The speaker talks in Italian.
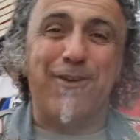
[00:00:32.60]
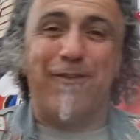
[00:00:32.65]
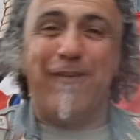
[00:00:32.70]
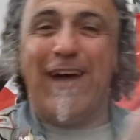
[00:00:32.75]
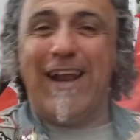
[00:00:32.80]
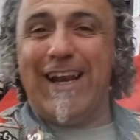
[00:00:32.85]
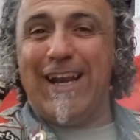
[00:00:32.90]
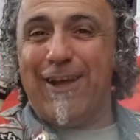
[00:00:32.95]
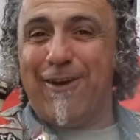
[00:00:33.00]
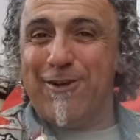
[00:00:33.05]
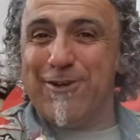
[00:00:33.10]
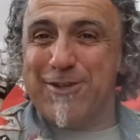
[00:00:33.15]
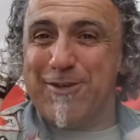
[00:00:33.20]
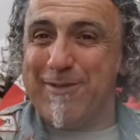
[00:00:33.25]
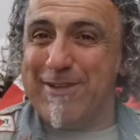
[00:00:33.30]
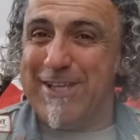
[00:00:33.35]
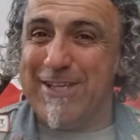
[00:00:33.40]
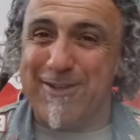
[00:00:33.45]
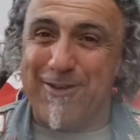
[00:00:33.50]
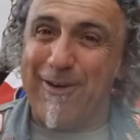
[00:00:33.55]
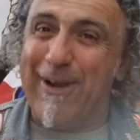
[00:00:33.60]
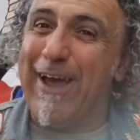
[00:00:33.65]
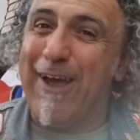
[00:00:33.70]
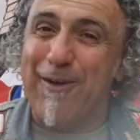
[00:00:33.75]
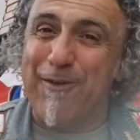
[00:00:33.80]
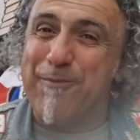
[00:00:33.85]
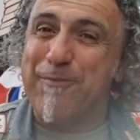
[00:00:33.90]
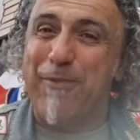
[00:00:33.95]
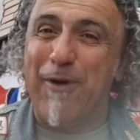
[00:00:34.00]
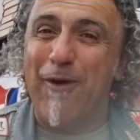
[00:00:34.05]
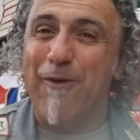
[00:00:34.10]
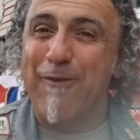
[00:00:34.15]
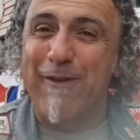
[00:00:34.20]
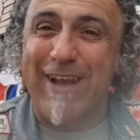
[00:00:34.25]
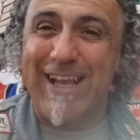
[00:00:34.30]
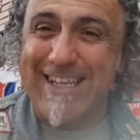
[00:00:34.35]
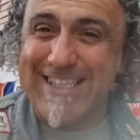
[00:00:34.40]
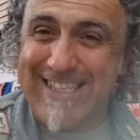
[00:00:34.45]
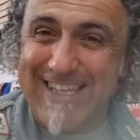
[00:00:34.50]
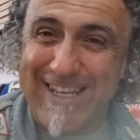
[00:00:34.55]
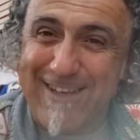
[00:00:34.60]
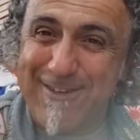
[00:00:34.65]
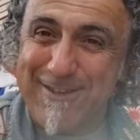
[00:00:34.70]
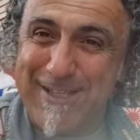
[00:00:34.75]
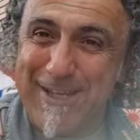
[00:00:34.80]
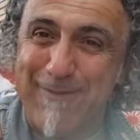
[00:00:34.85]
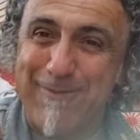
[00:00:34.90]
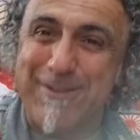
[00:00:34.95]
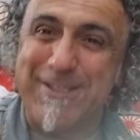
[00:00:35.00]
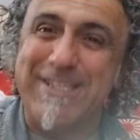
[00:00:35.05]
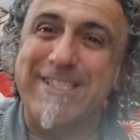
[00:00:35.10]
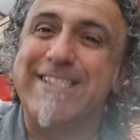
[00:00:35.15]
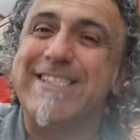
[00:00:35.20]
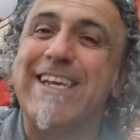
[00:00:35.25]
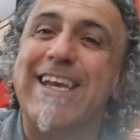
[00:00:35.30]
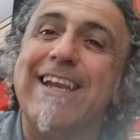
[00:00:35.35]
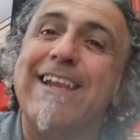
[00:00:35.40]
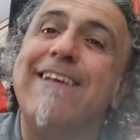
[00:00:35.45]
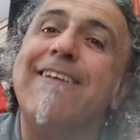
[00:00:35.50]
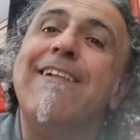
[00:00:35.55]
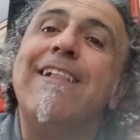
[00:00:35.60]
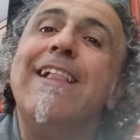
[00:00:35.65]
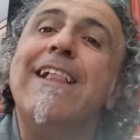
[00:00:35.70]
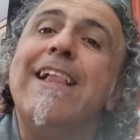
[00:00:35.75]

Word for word: trovare le cose qua dietro è un po' un casino, siamo sinceri.